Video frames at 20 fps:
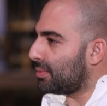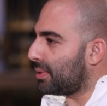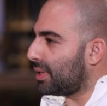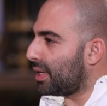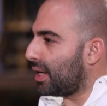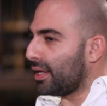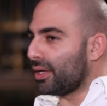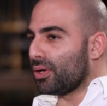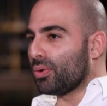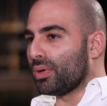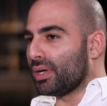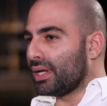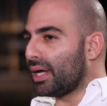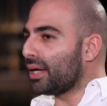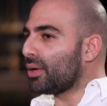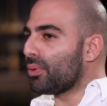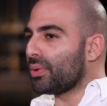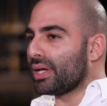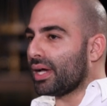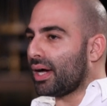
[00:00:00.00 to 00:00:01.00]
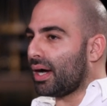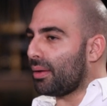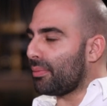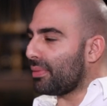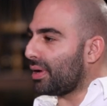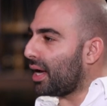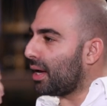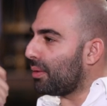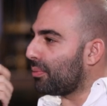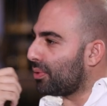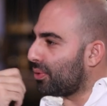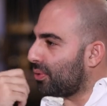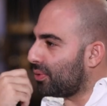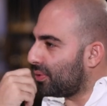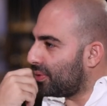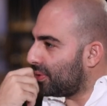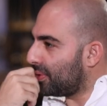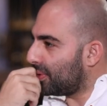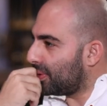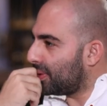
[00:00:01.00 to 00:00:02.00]
برايي هو اللي انا وياها عم نعمله
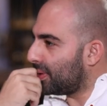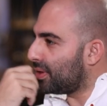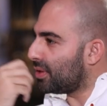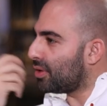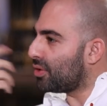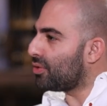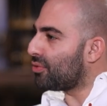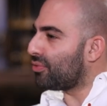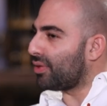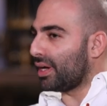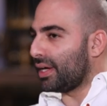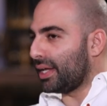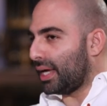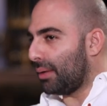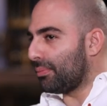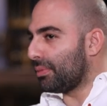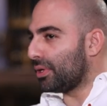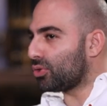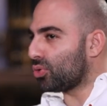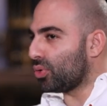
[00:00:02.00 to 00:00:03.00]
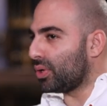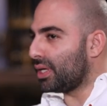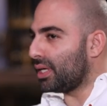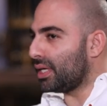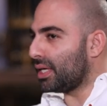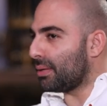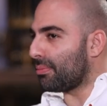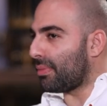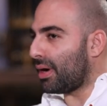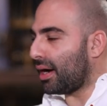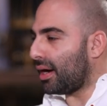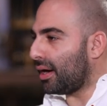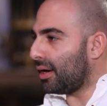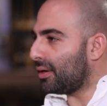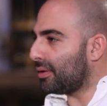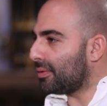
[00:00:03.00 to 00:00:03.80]
فاللي عملته هي يعني مع... انت